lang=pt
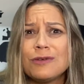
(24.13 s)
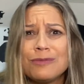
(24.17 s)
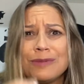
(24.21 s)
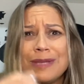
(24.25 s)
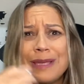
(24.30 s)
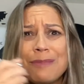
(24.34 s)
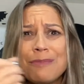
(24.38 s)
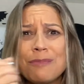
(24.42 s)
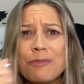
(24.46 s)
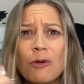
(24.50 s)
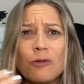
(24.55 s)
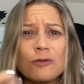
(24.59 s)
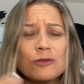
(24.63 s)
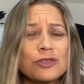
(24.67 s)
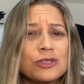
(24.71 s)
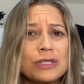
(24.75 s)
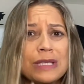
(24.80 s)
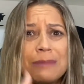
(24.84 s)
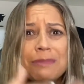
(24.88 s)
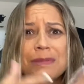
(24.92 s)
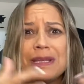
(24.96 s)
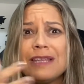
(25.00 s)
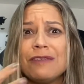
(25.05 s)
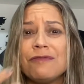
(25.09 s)
nem pontos,
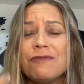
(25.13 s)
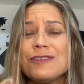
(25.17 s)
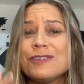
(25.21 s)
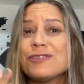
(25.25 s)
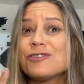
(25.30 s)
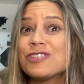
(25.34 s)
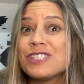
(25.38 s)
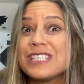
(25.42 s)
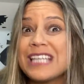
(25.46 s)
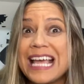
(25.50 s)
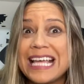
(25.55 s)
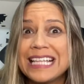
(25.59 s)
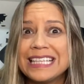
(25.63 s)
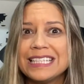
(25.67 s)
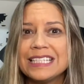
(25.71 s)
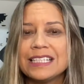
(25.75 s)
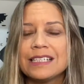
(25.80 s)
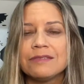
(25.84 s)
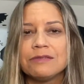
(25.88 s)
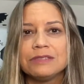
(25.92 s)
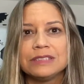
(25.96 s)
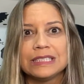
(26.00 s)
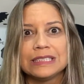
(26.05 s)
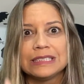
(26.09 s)
nem benefícios,
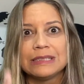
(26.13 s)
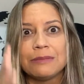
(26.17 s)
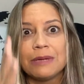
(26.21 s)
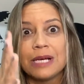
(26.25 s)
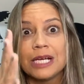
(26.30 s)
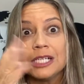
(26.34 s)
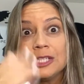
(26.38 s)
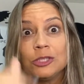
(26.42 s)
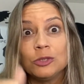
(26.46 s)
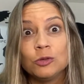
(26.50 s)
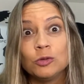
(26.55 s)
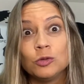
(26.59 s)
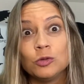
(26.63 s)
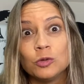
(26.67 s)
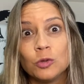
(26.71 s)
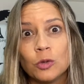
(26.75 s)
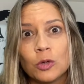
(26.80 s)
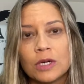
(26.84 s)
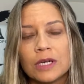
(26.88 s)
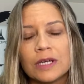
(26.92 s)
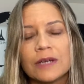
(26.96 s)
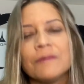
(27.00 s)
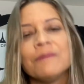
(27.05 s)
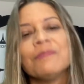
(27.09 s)
nada, você está marcando
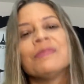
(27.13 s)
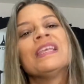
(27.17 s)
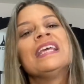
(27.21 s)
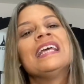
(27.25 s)
toca.